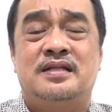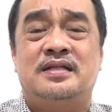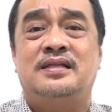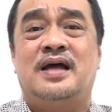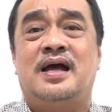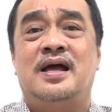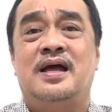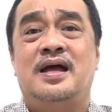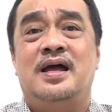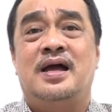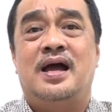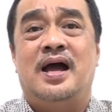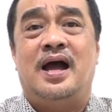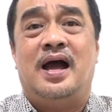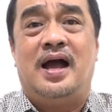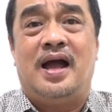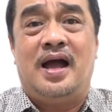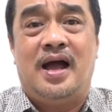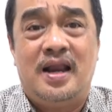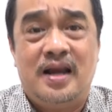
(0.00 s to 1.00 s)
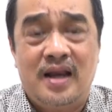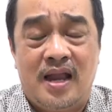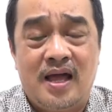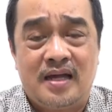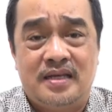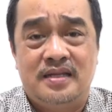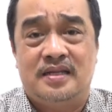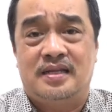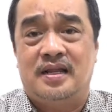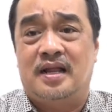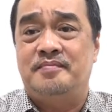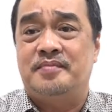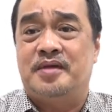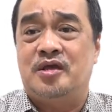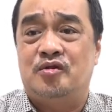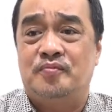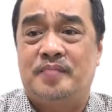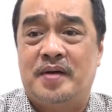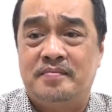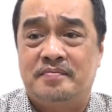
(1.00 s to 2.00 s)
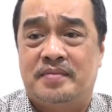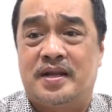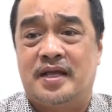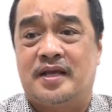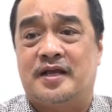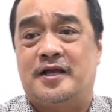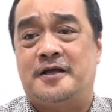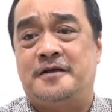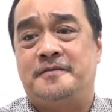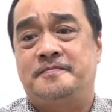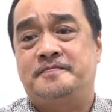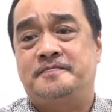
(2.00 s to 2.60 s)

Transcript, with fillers: tentang Allah di dalam kehidupan mereka.